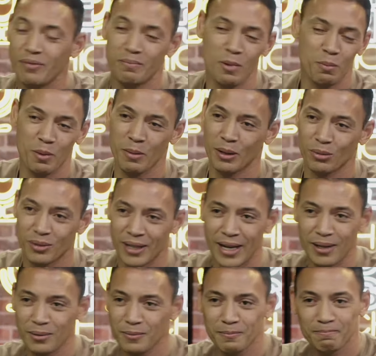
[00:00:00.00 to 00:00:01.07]
meu primeiro
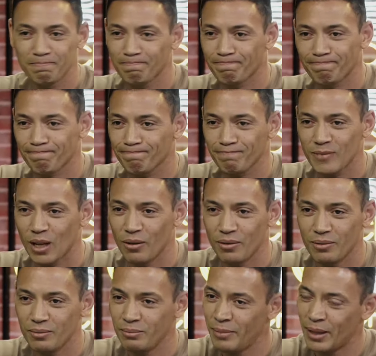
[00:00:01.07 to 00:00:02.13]
treino.
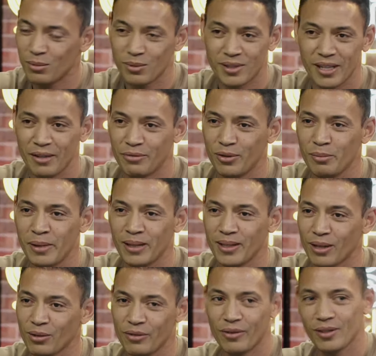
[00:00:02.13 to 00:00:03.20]
Bagunçou. Baguncei, fui bem
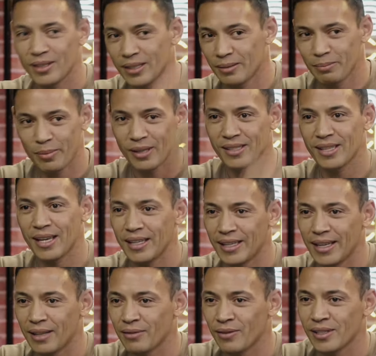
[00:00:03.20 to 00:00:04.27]
treinador. Falou assim: Pode sair,
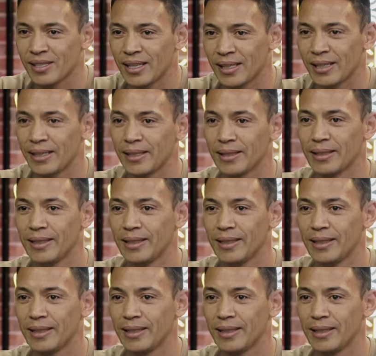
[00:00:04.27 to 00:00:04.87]
quero você aqui.